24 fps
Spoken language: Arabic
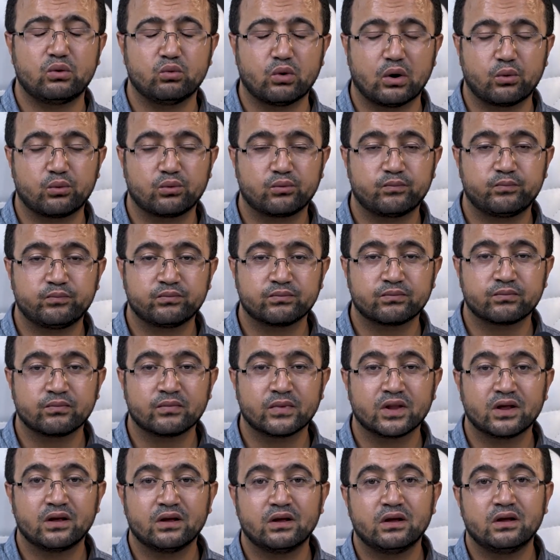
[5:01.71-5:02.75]
الواو
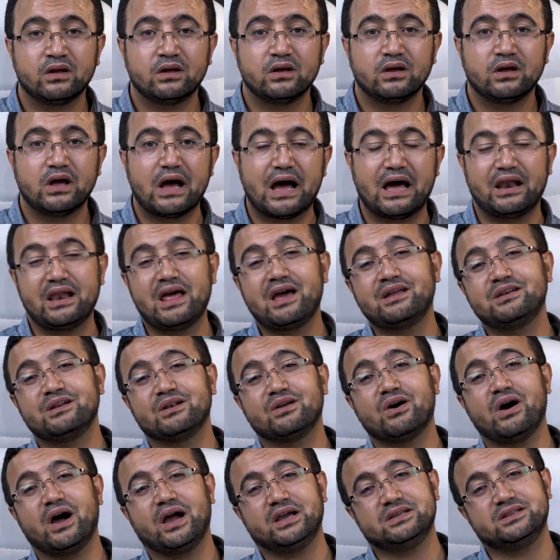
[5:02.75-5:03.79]
الآن
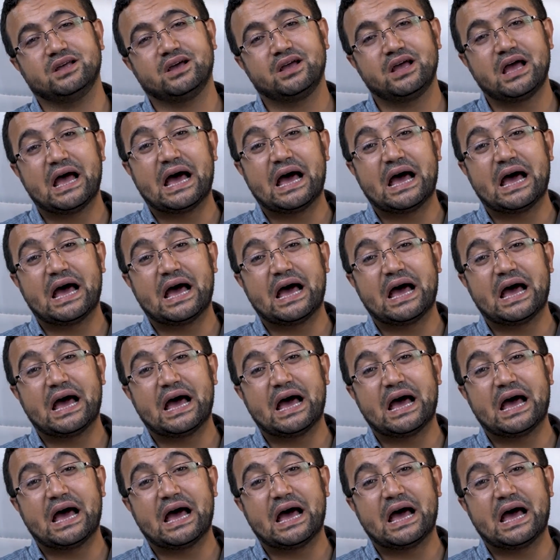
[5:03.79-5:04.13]
القاعدة